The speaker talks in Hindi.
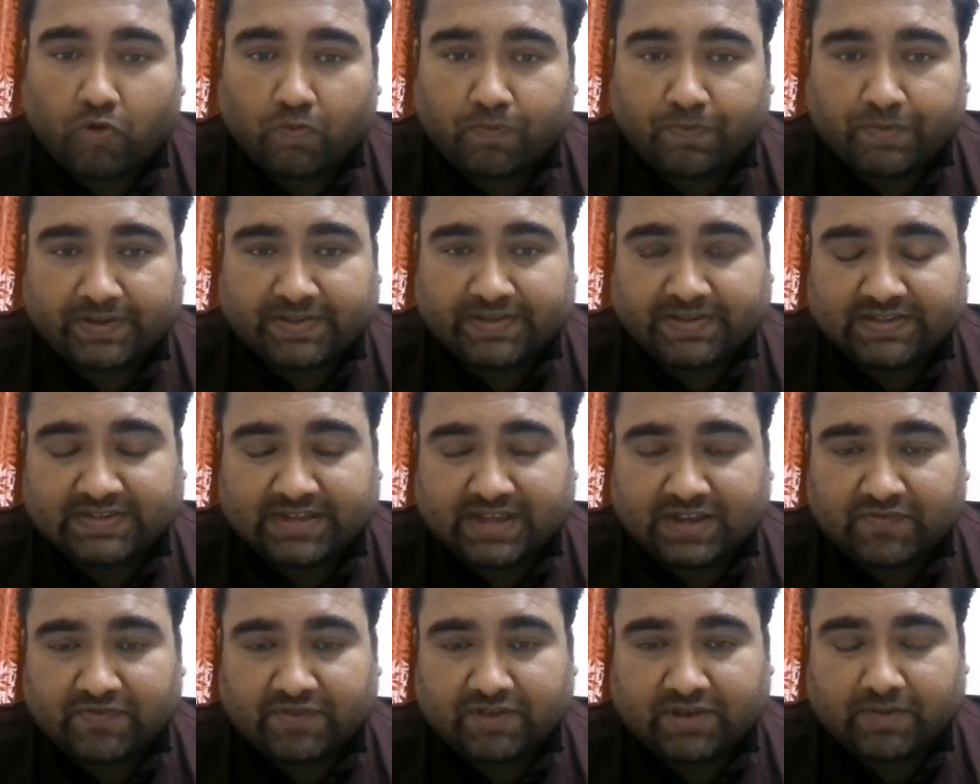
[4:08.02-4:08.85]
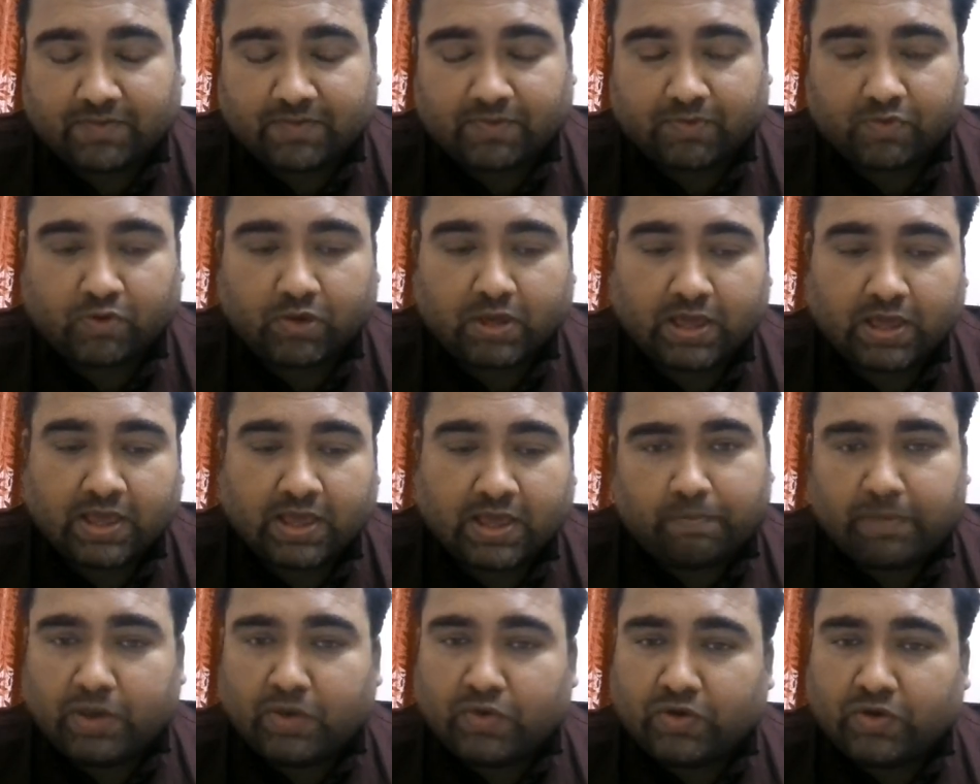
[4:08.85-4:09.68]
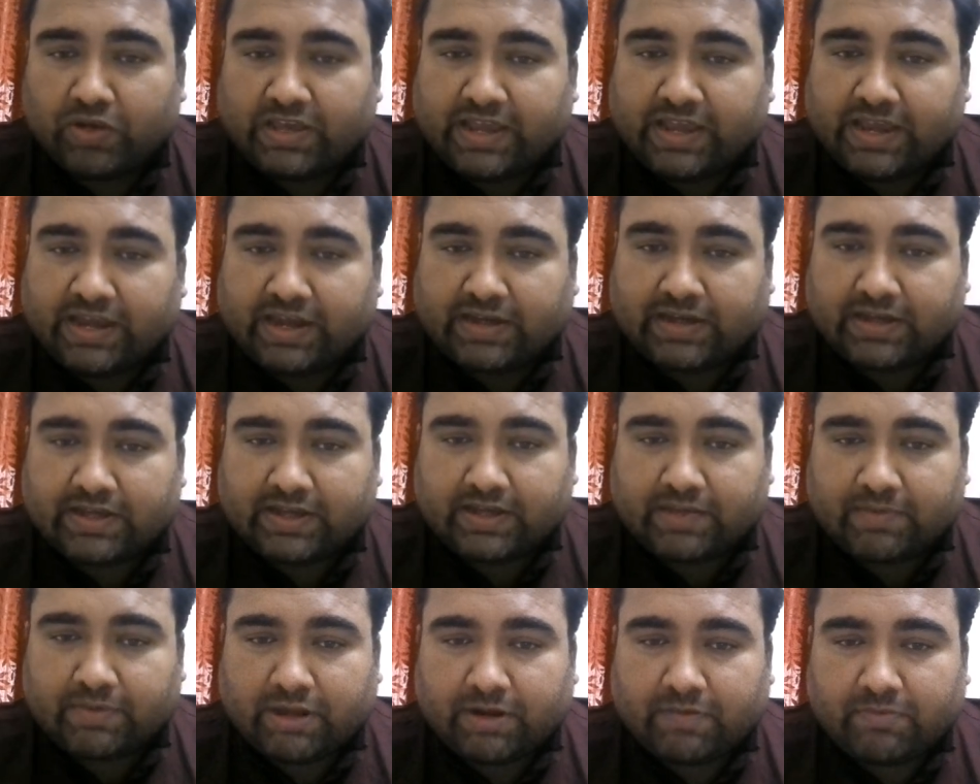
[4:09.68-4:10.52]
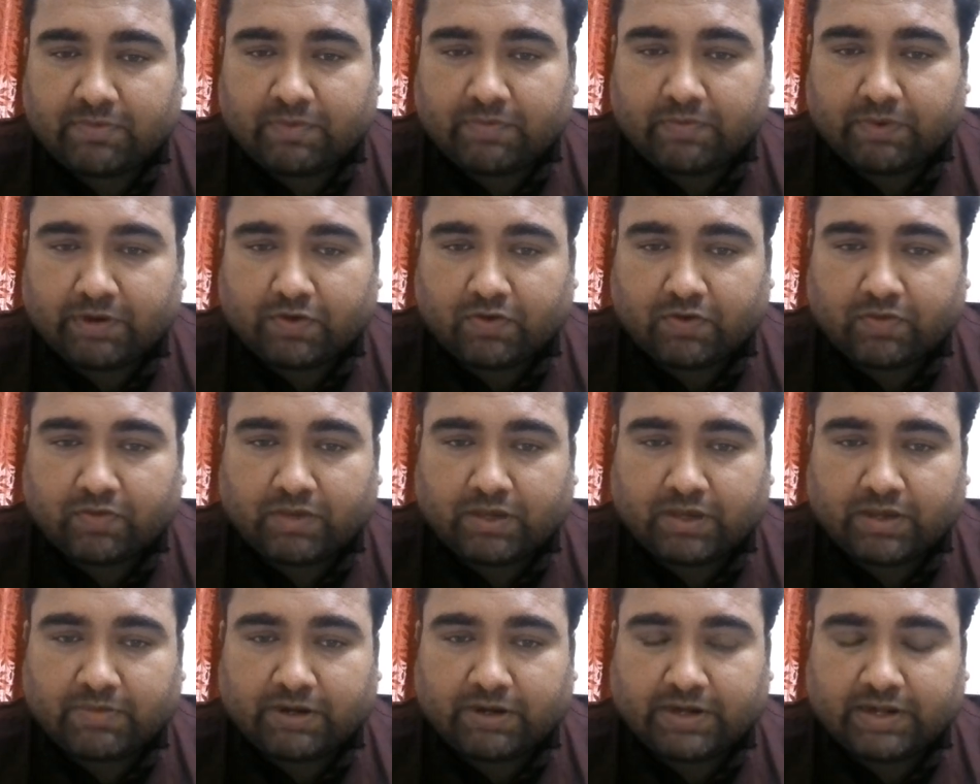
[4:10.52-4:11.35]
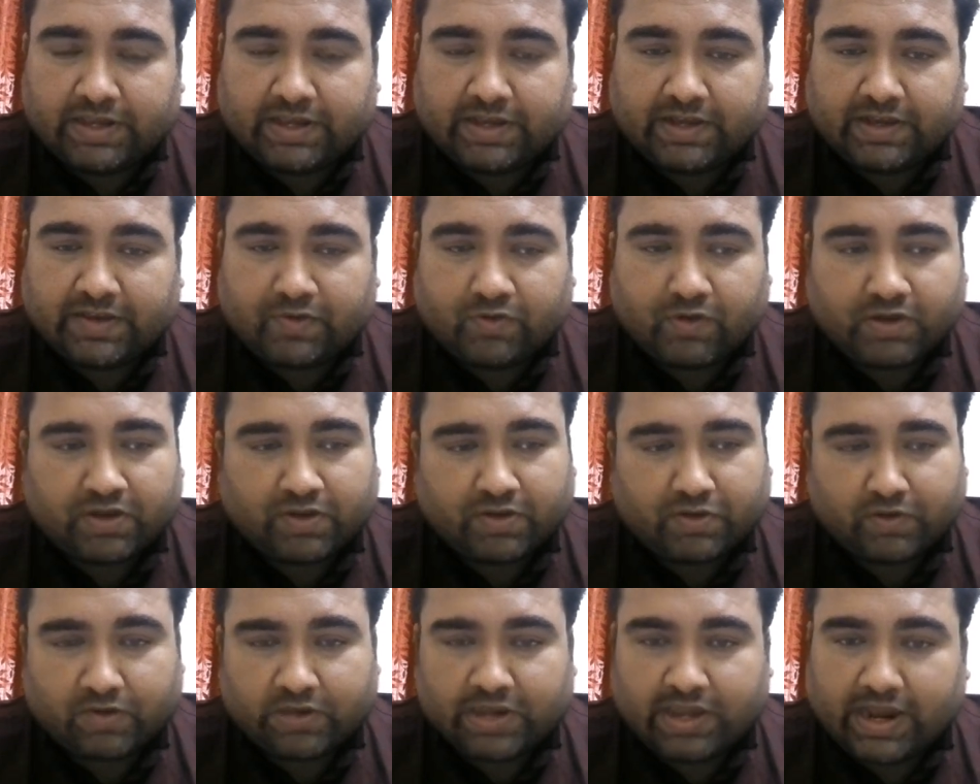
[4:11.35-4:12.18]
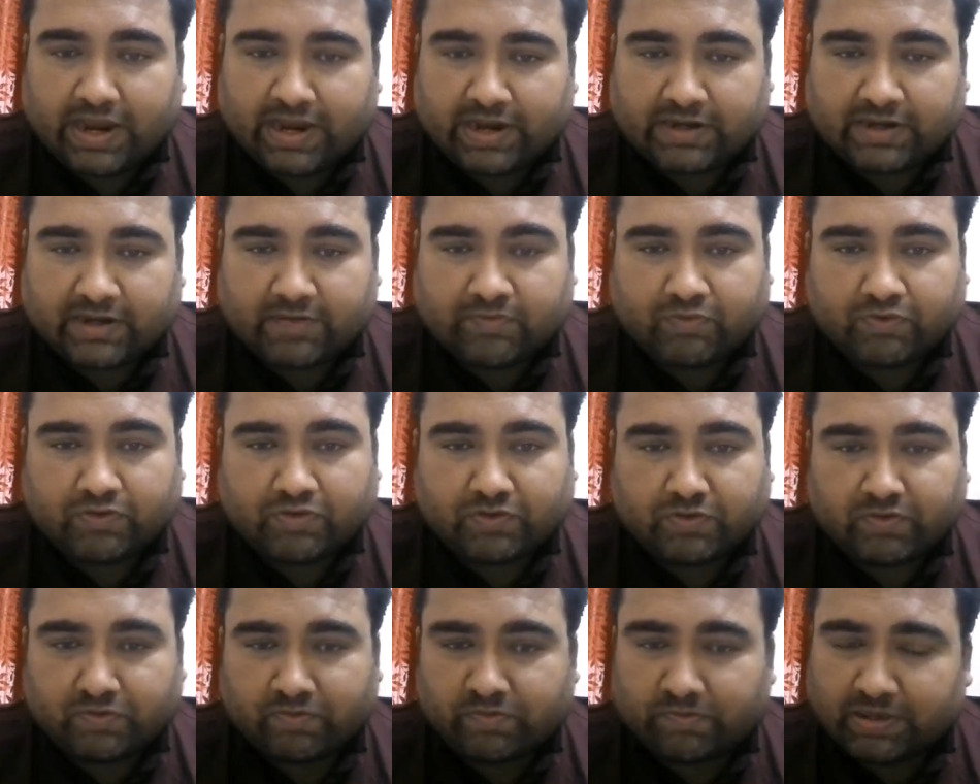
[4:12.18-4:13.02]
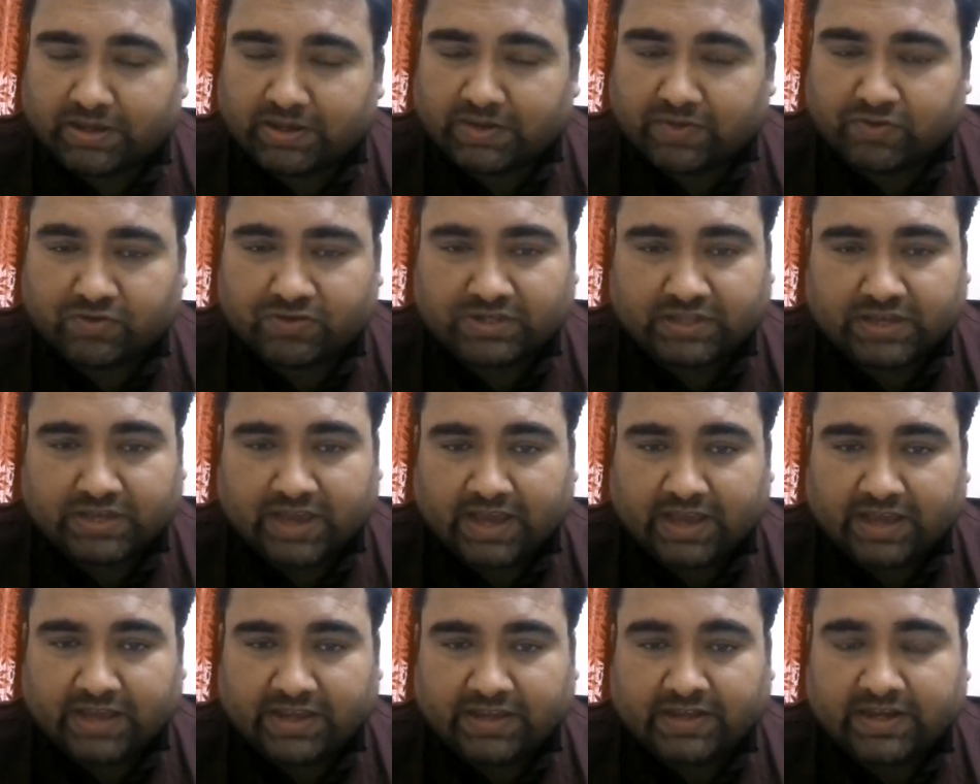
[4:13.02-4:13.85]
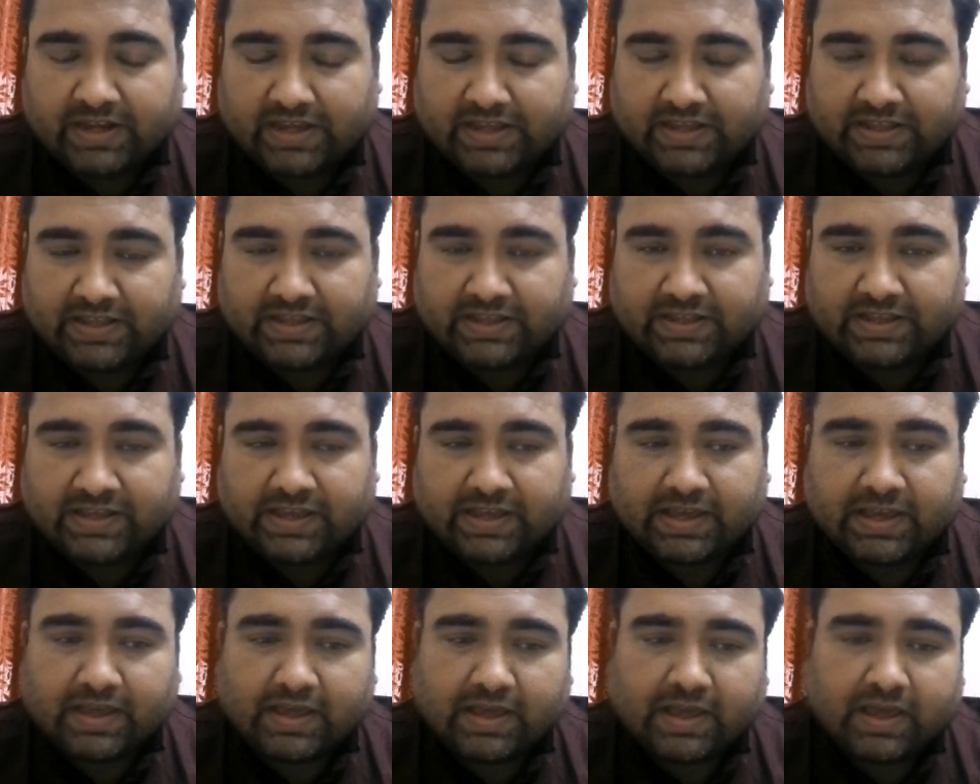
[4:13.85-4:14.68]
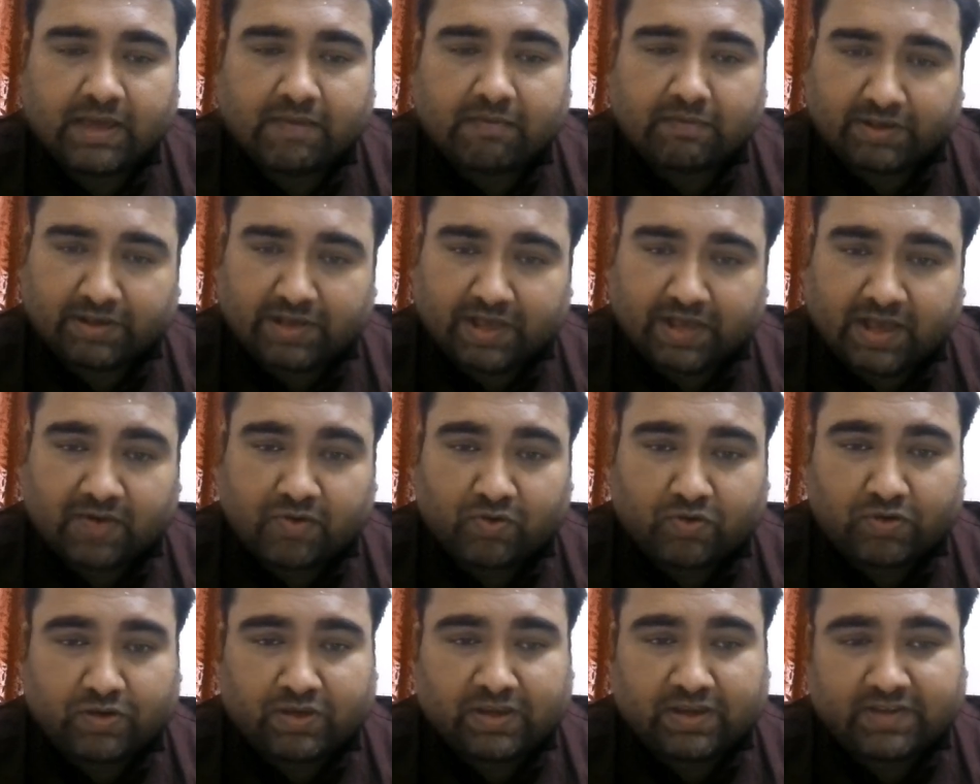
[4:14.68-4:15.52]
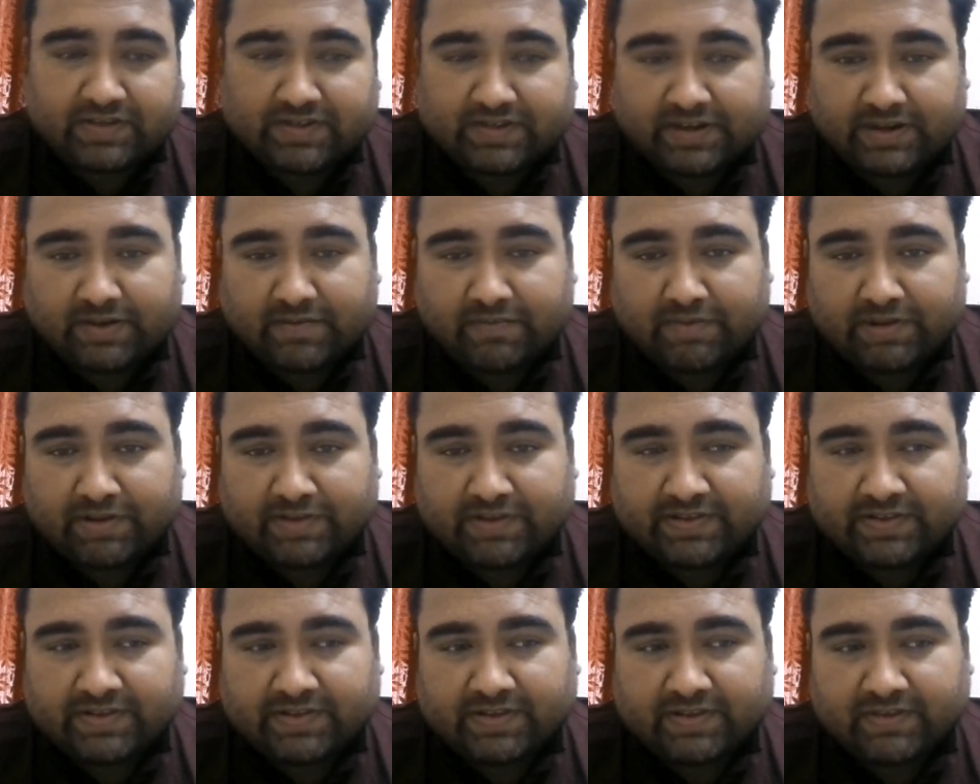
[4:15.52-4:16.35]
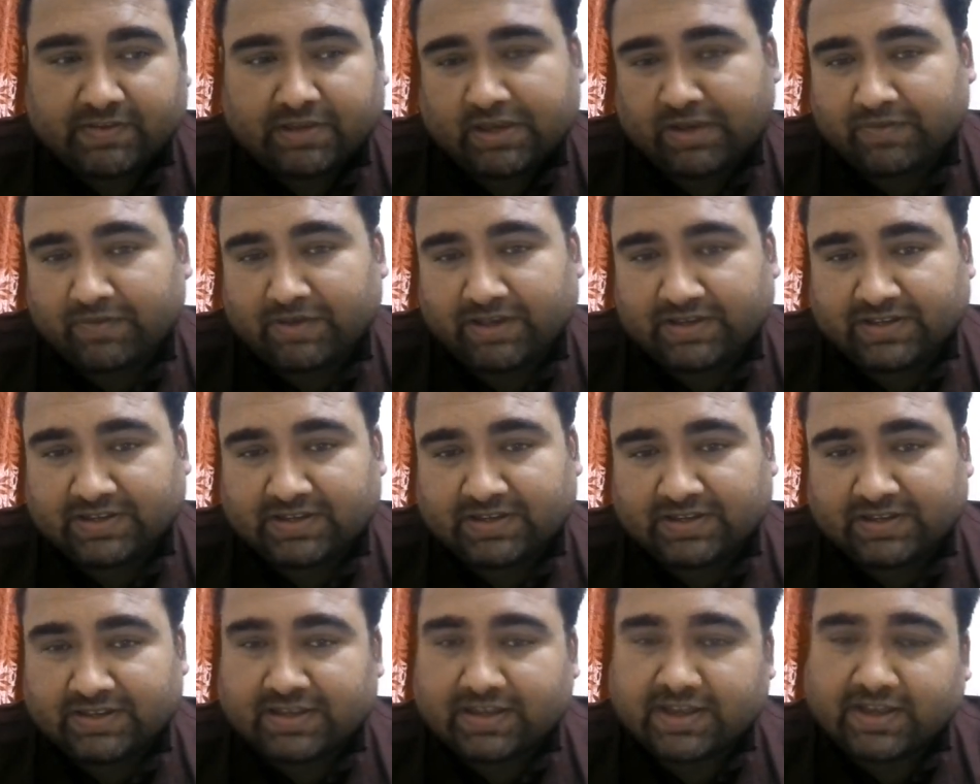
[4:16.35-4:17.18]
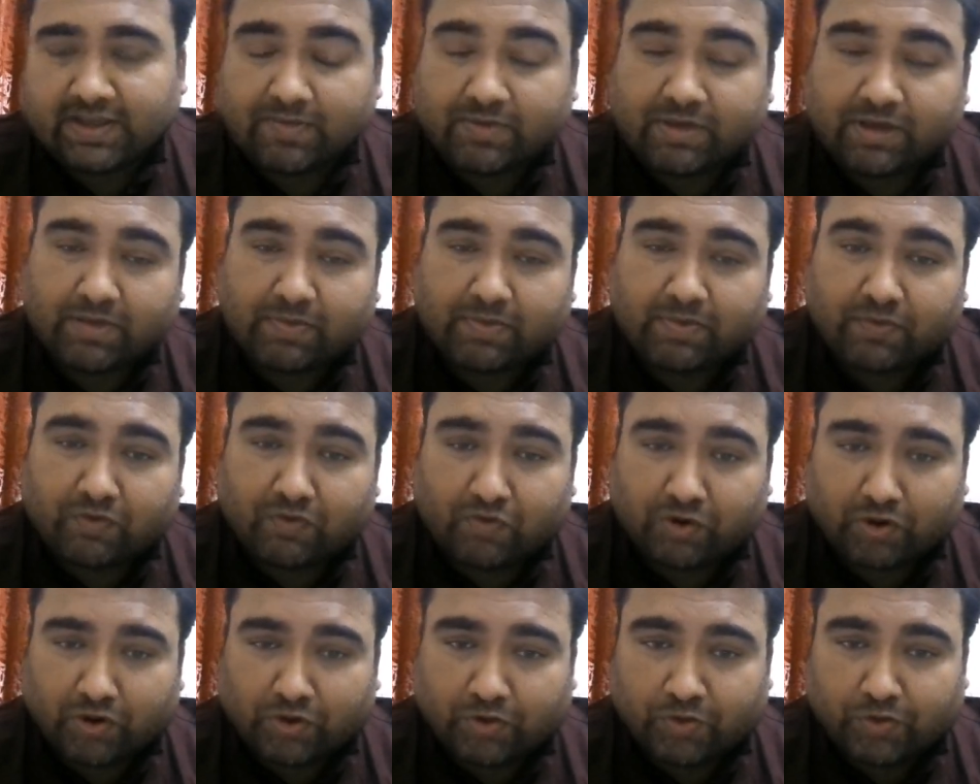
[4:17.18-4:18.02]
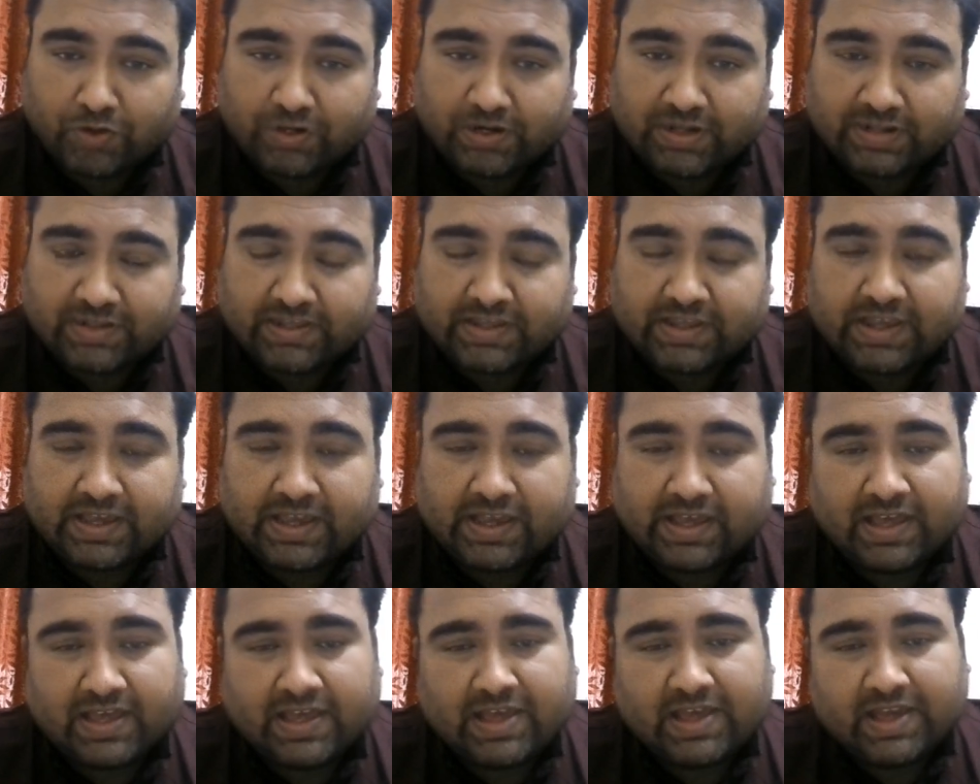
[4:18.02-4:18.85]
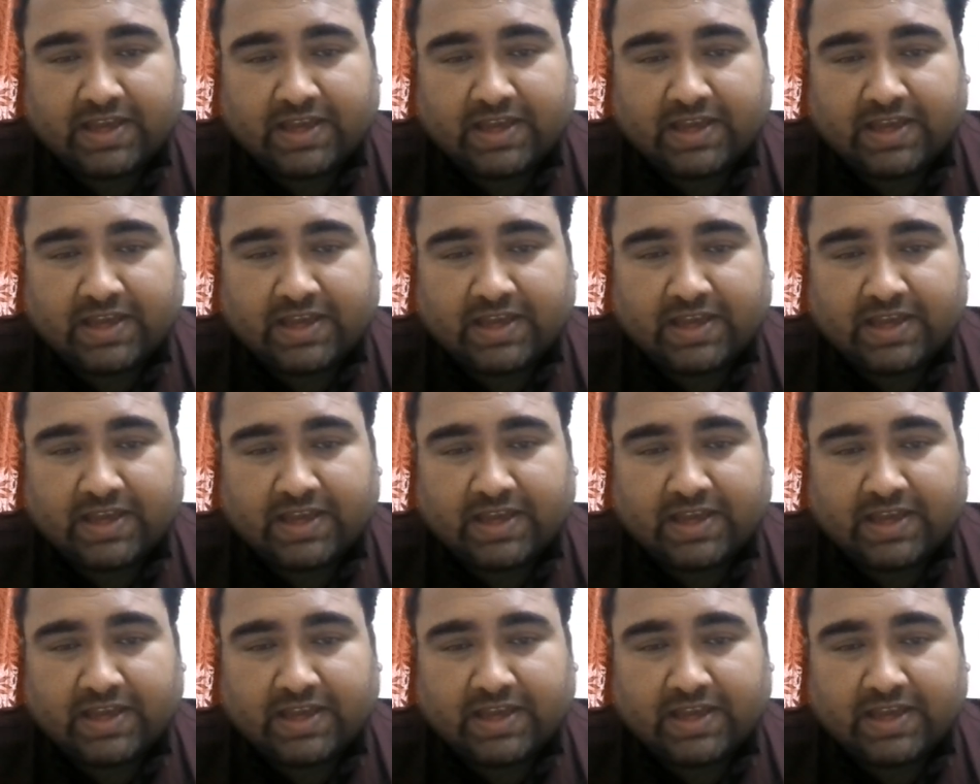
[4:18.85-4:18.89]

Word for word: और ऊपर से जानवी कपूर मैं उनकी एक्टिंग के बारे में बिल्कुल भी कमेंट नहीं करूँगा क्योंकि एक्टिंग मुझे उनमें कुछ दिखाई ही नहीं देती है बस हाँ उनका स्क्रीन प्रेजेंस कभी कभी अच्छा लगता है कभी कभी वो क्यूट लगती हैं